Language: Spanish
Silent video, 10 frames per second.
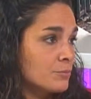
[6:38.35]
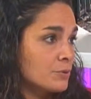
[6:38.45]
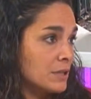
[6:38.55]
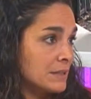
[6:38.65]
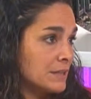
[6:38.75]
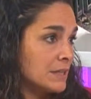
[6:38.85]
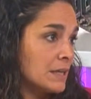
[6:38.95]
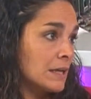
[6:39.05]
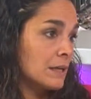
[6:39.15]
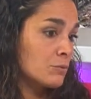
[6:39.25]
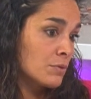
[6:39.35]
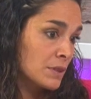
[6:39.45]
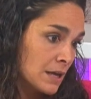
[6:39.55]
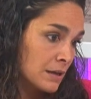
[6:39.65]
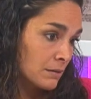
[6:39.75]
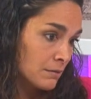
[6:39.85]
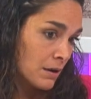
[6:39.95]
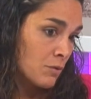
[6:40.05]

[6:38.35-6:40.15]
porque tienen que renunciar a